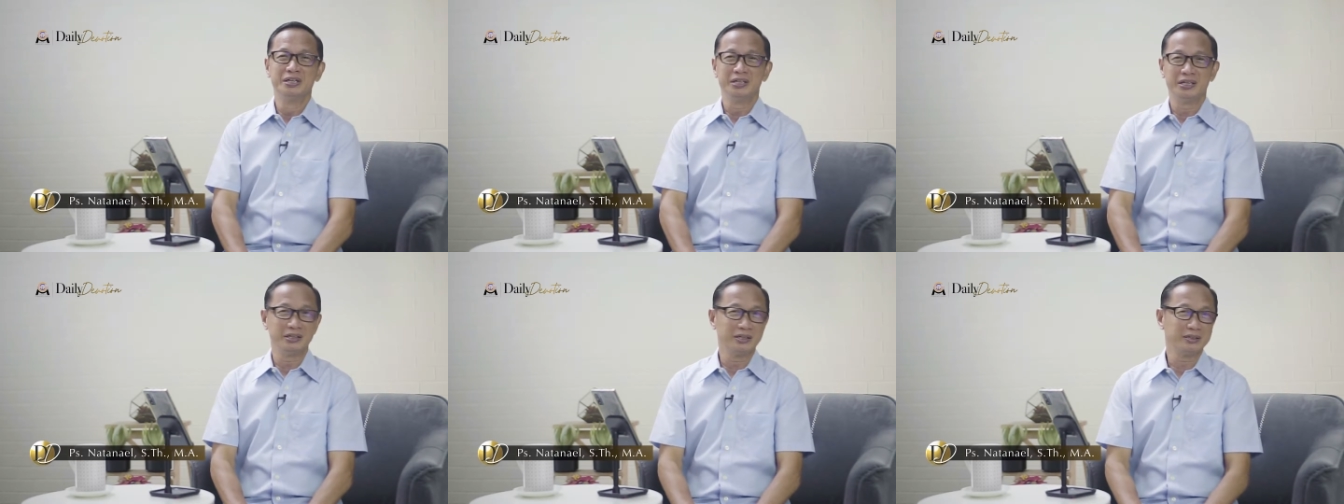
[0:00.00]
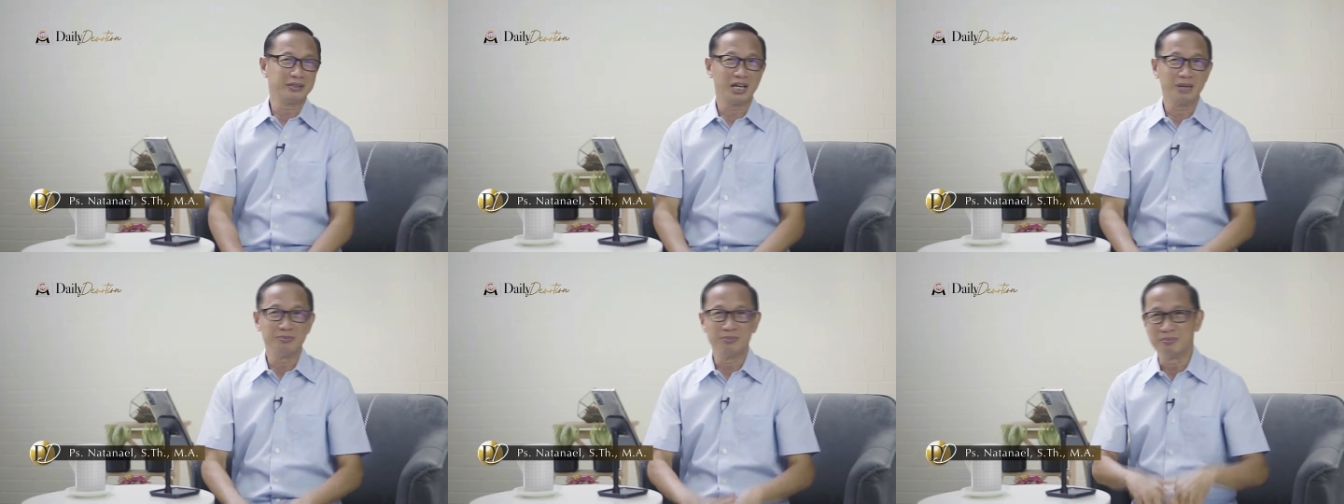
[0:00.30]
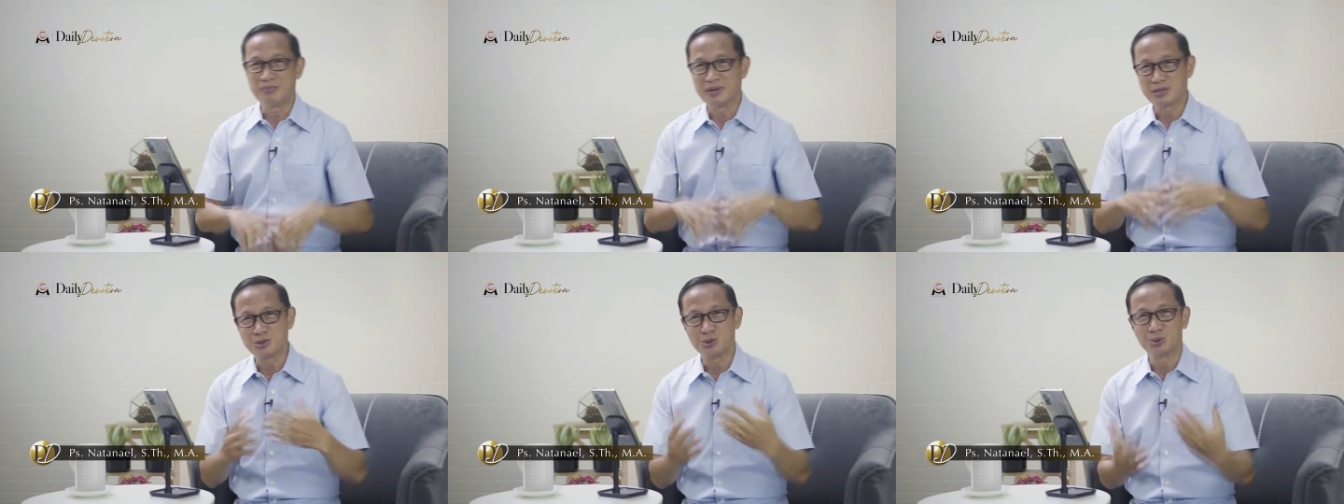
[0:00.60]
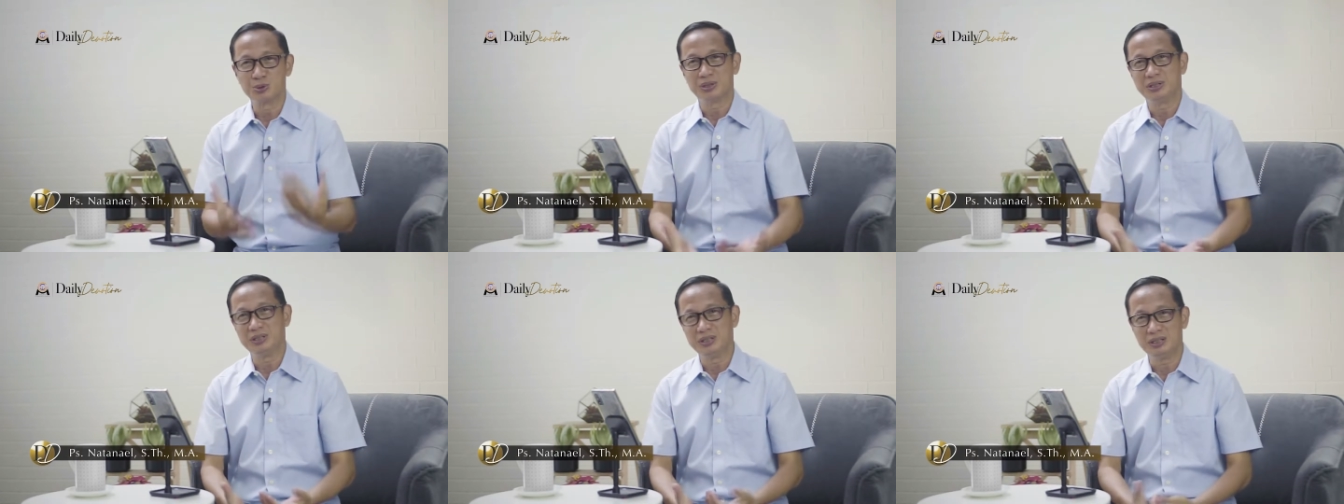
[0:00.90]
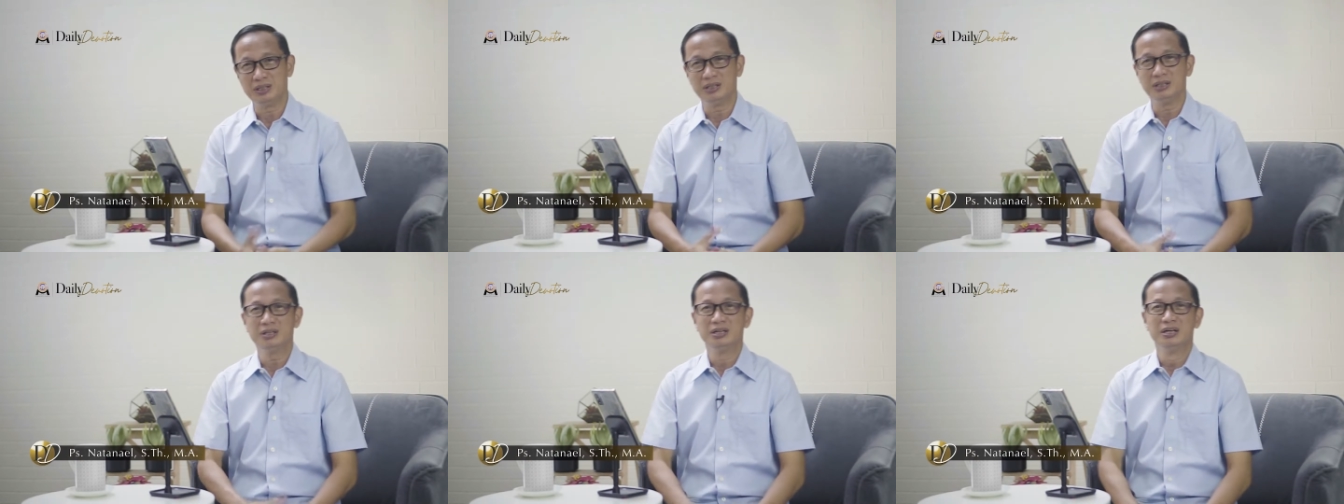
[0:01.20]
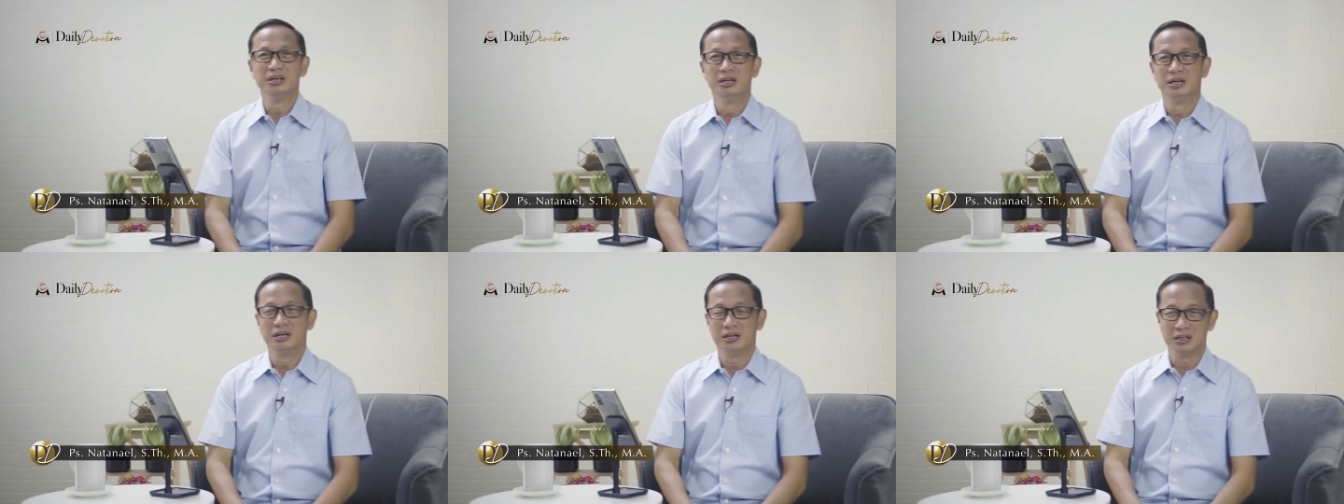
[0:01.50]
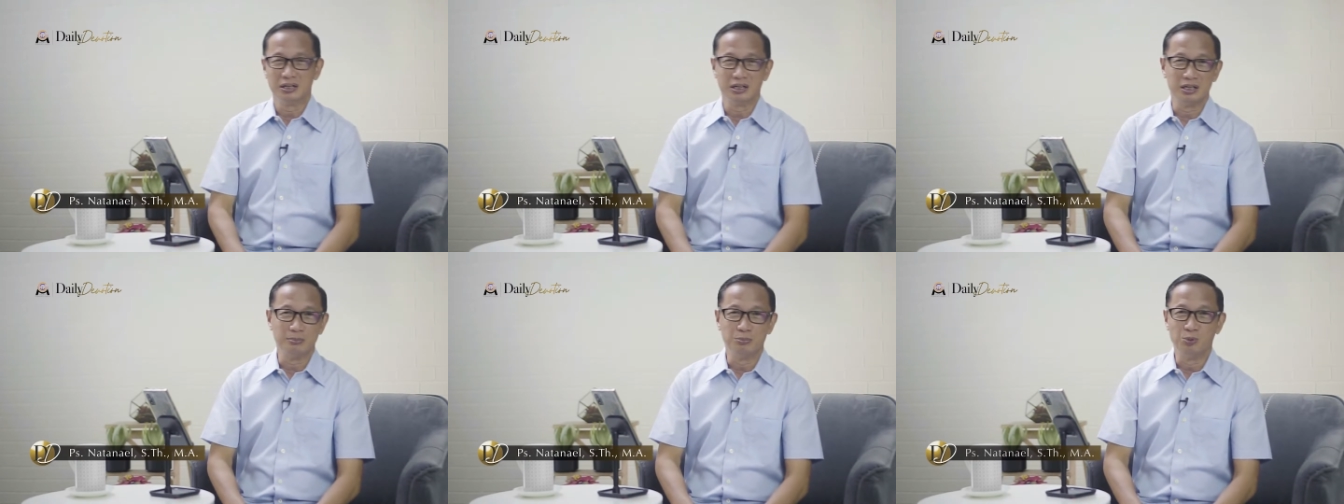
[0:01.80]
Kita telah memasuki
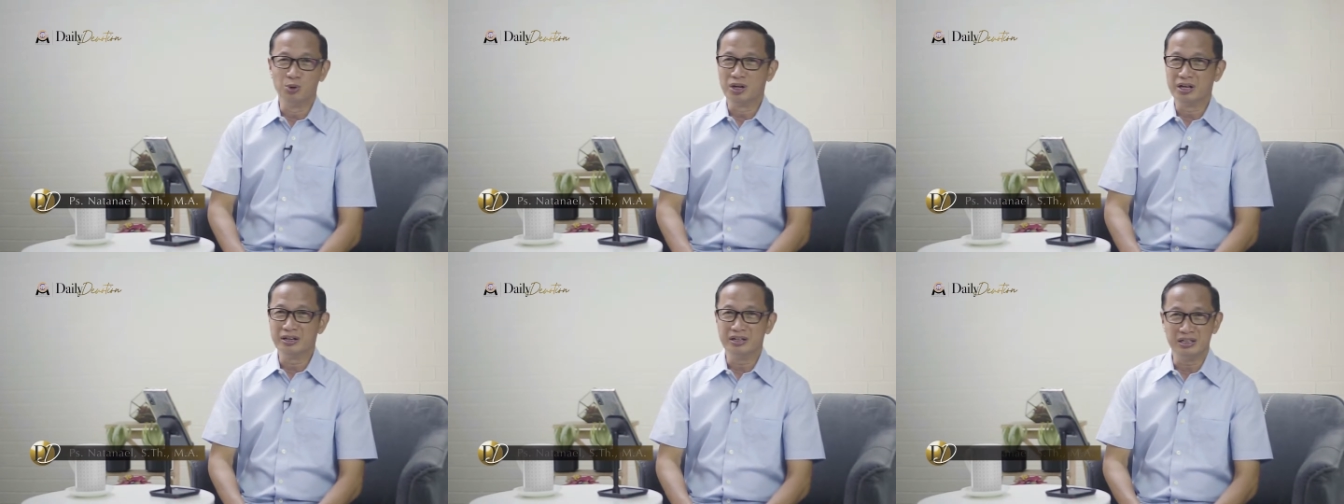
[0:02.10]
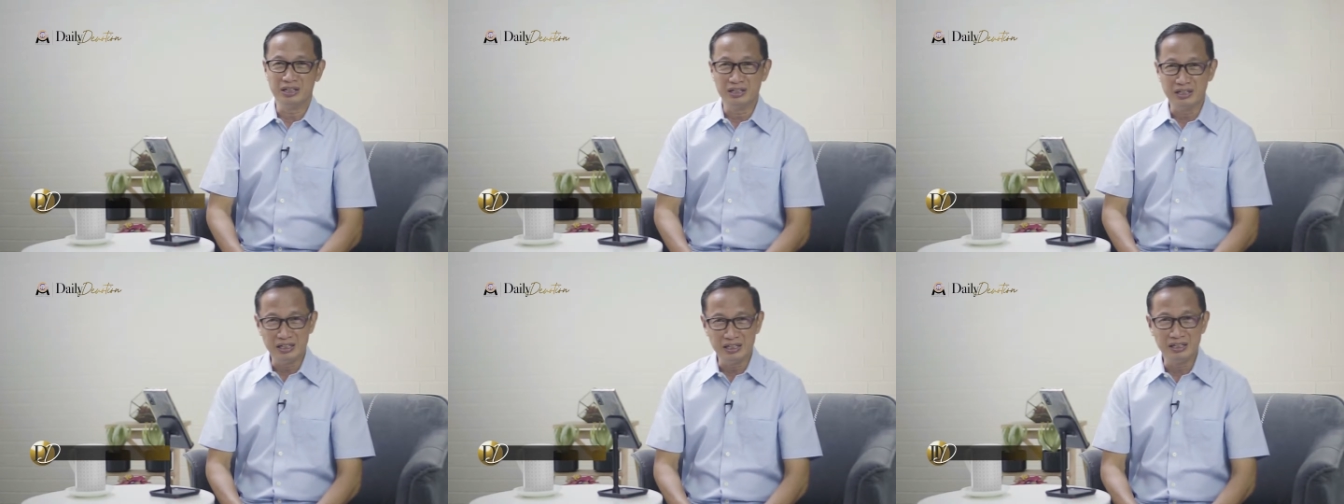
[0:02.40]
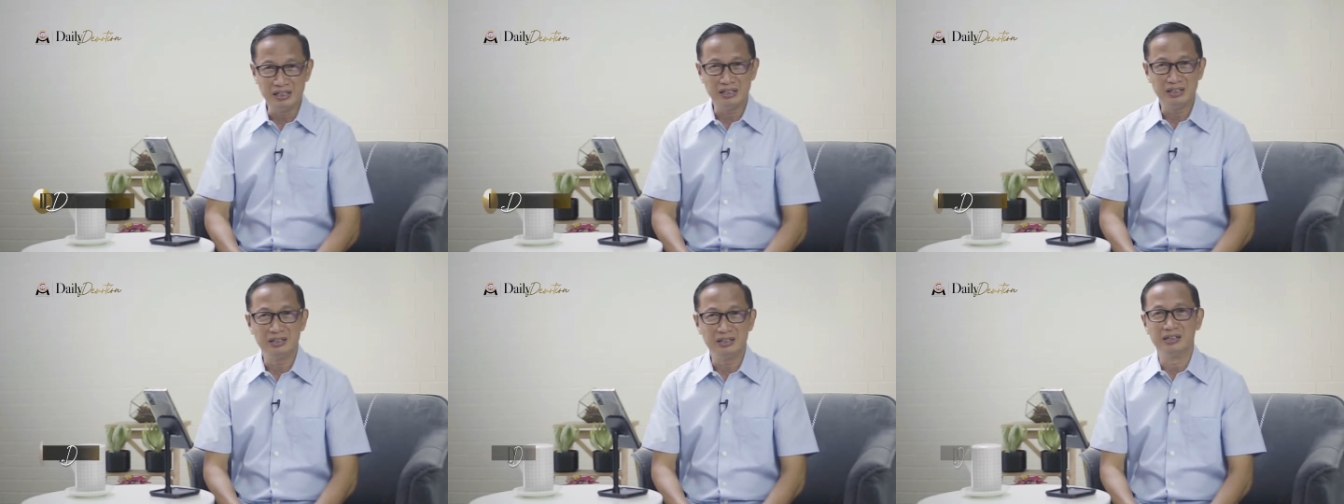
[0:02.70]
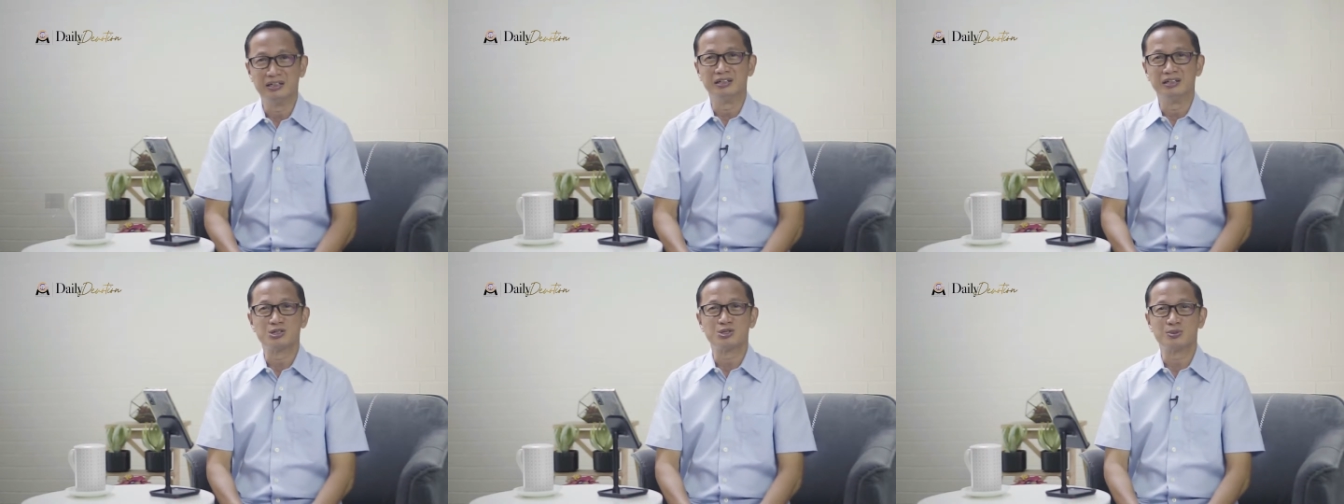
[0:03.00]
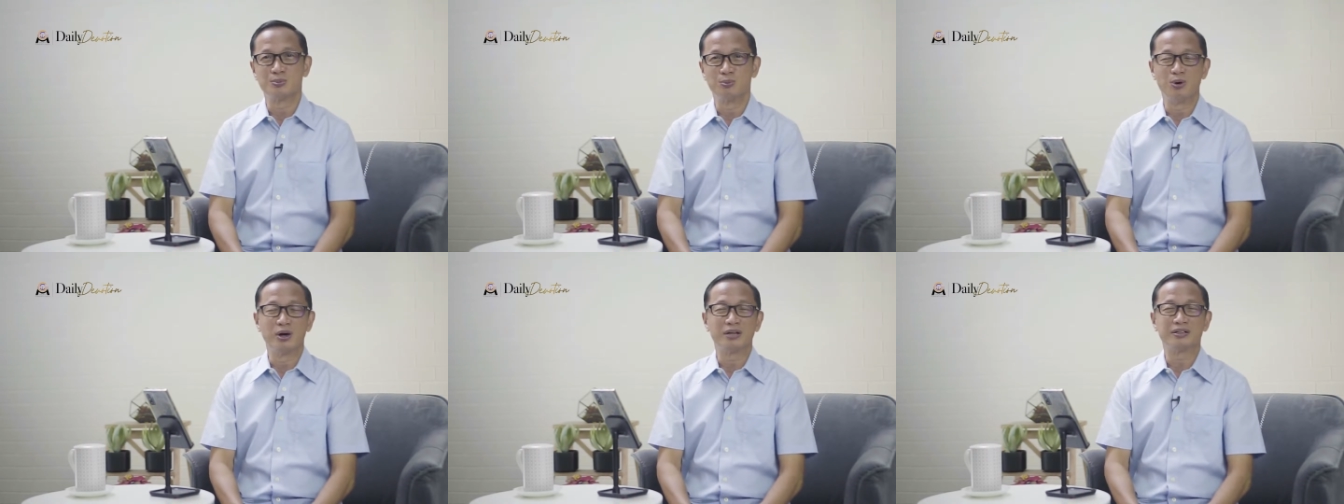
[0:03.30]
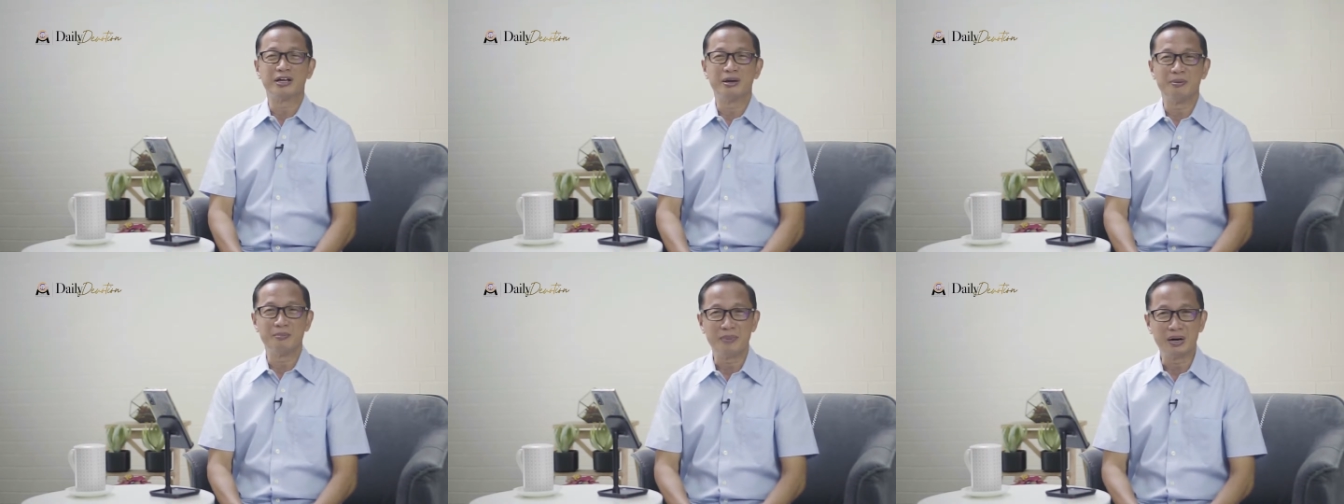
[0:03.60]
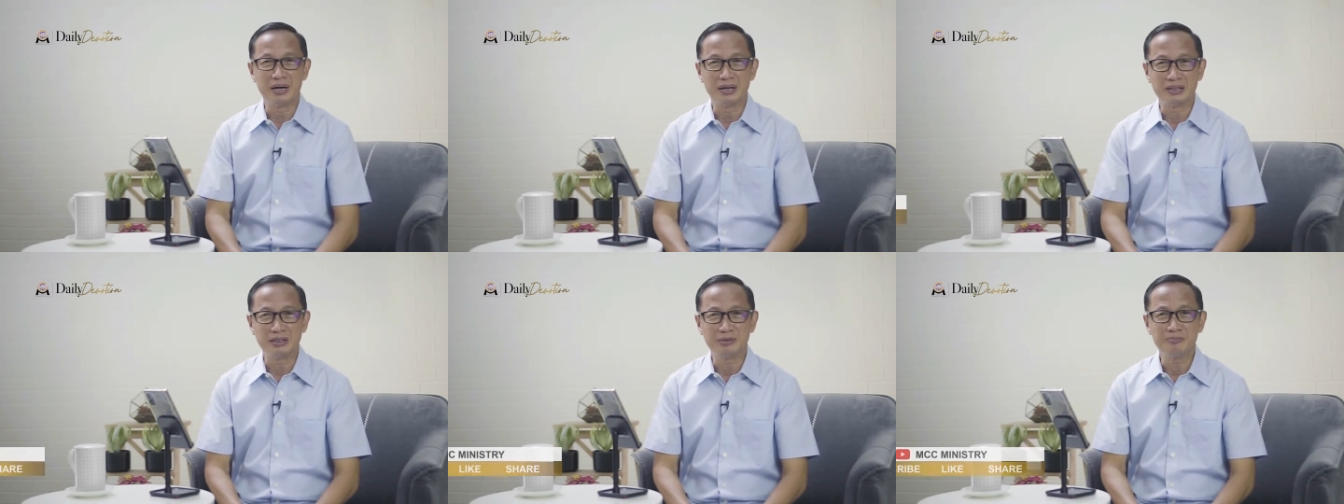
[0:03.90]
uh, bulan ini dengan sebuah
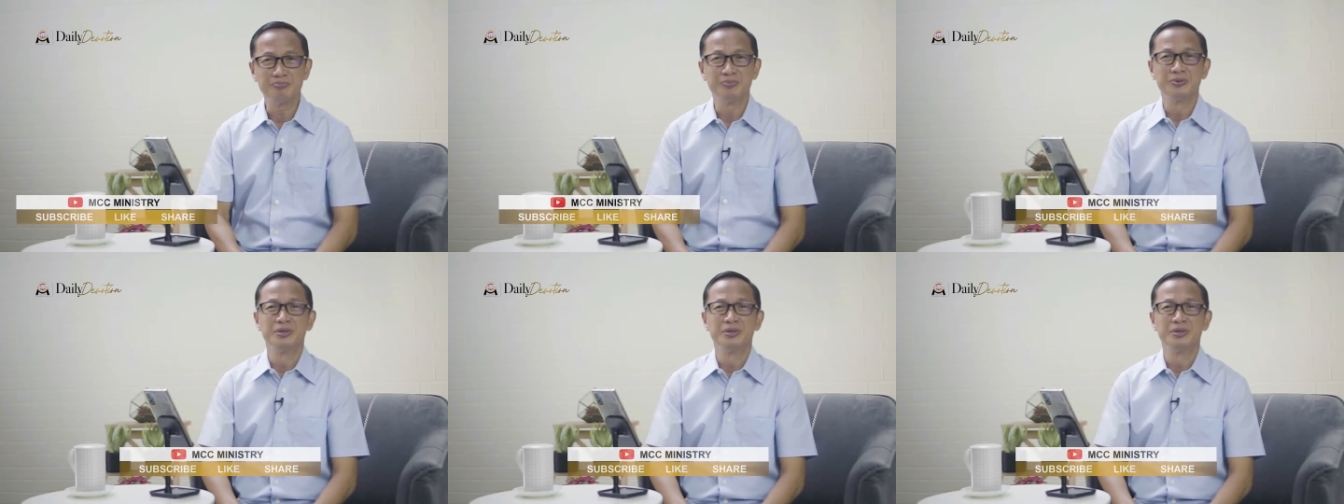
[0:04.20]
tema